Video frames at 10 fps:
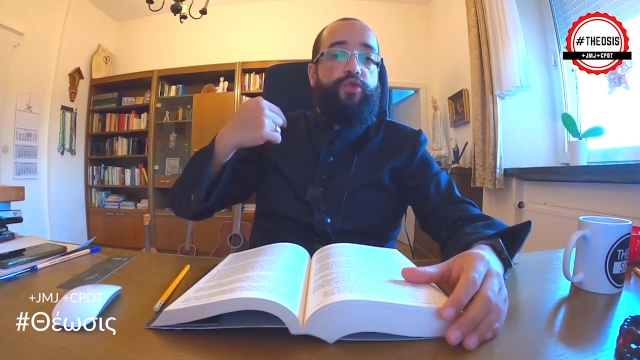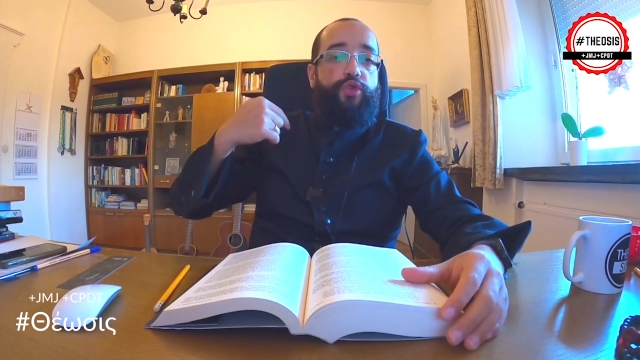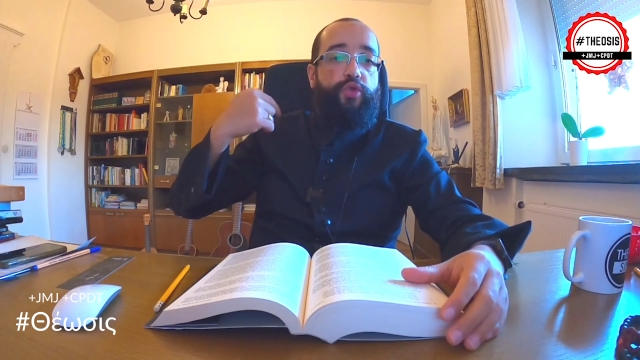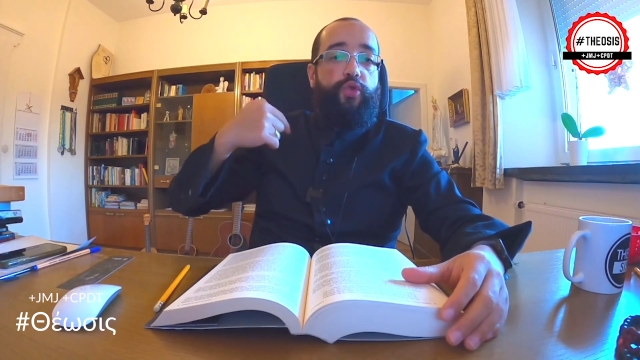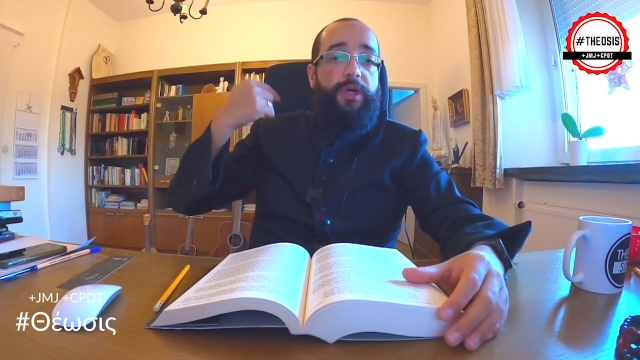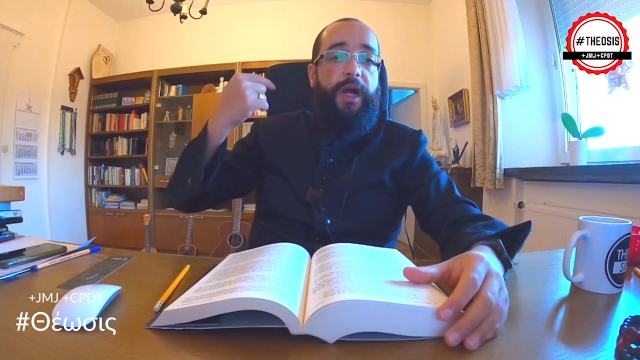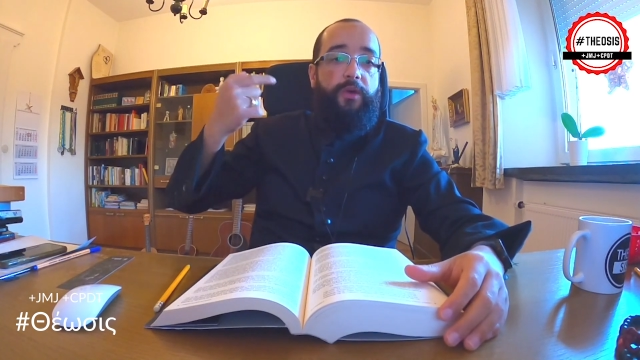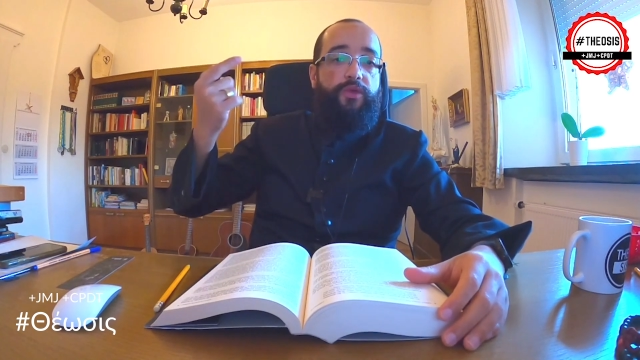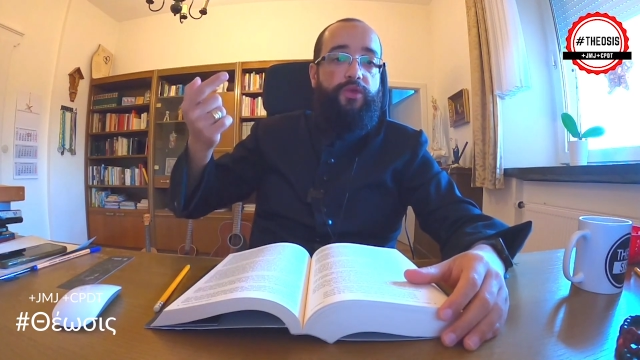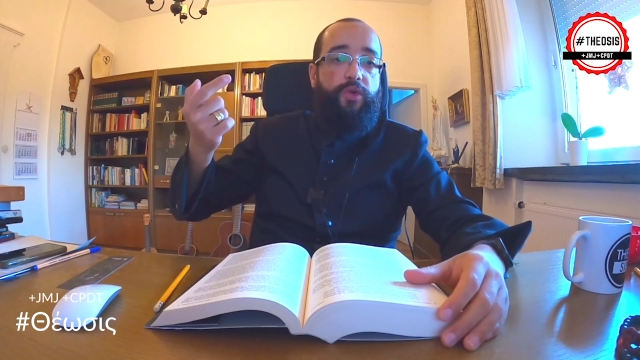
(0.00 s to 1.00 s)
julga
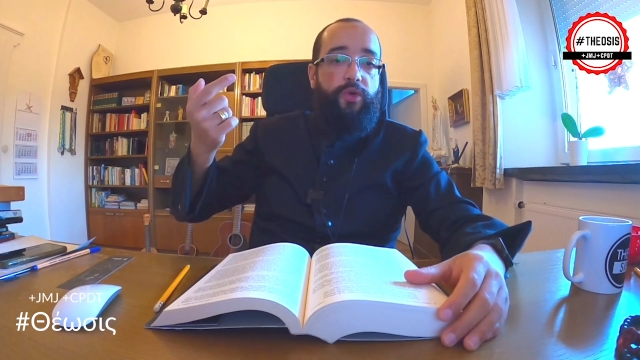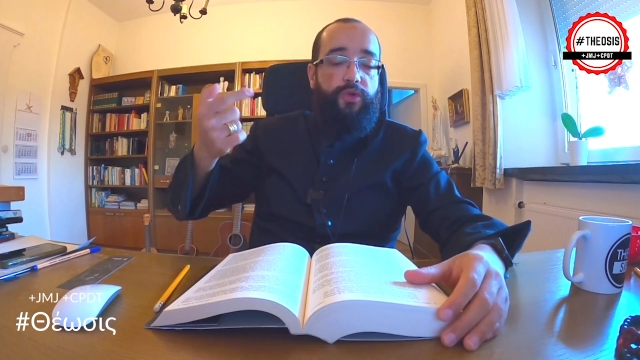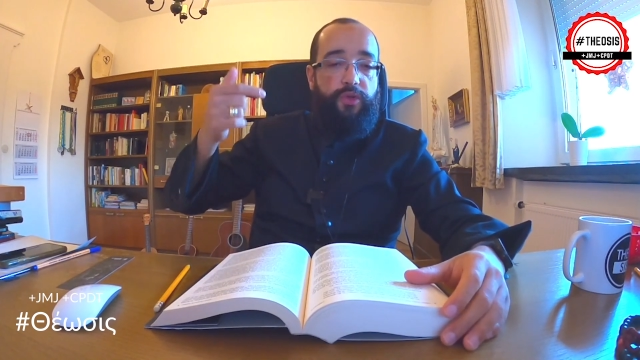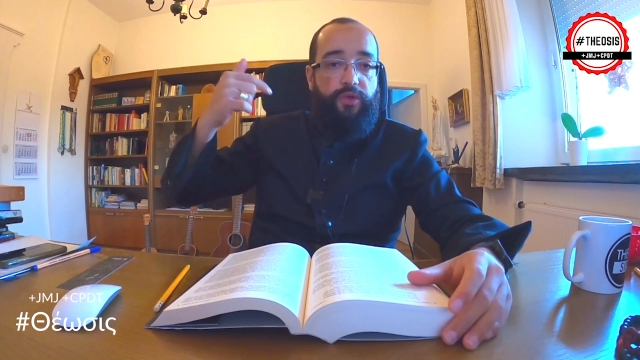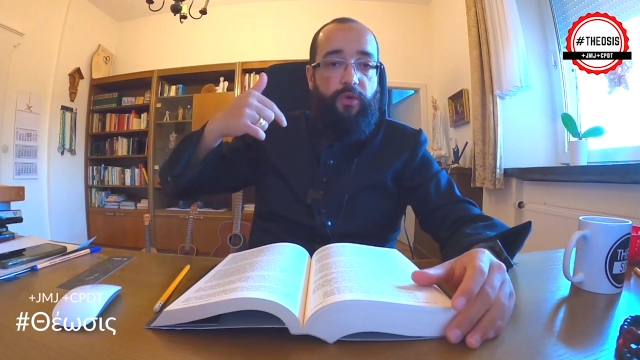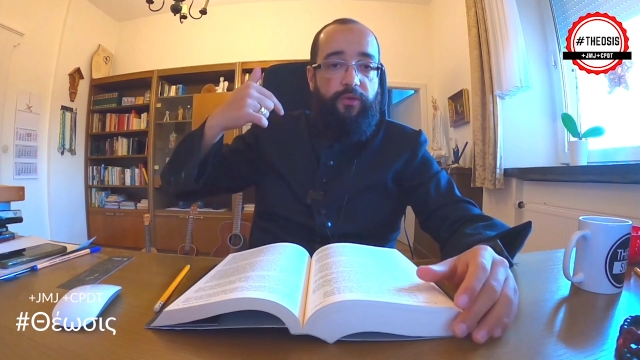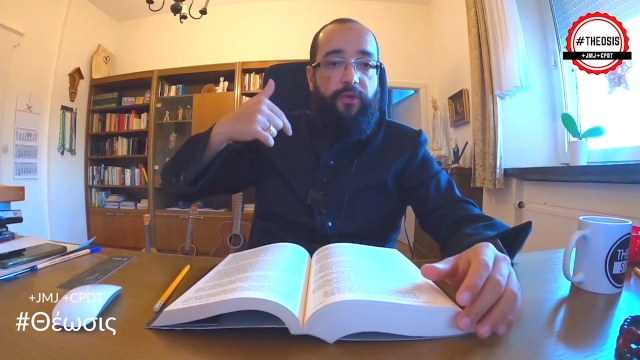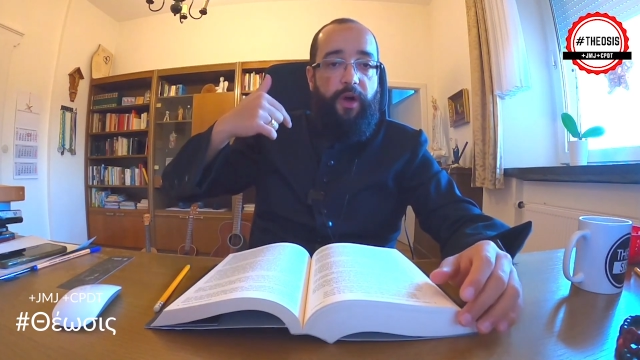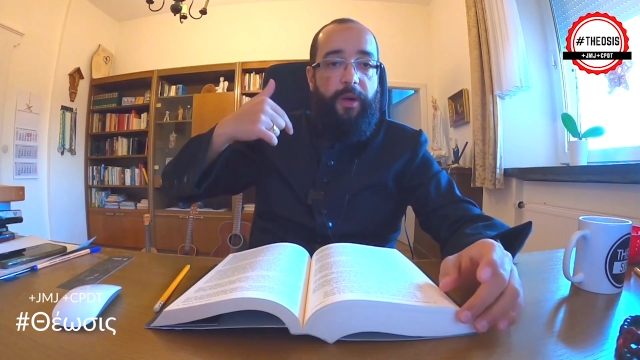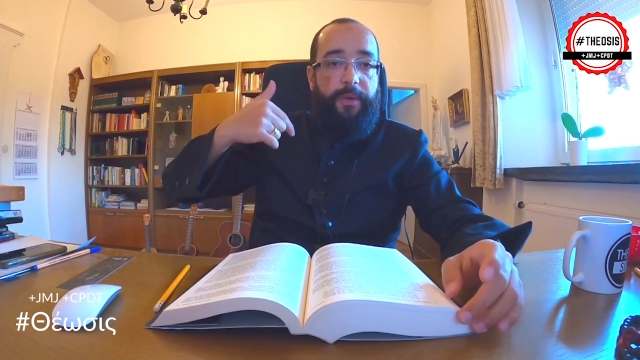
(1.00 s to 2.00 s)
os outros
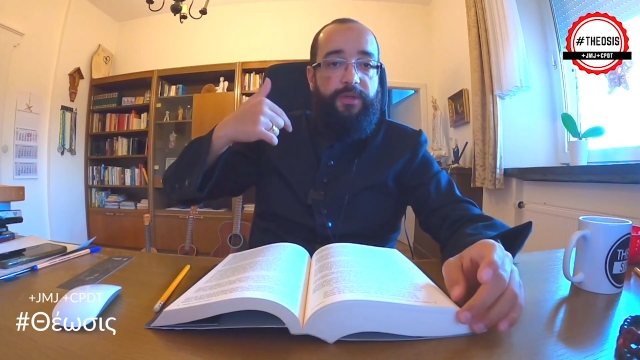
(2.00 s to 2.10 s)
conforme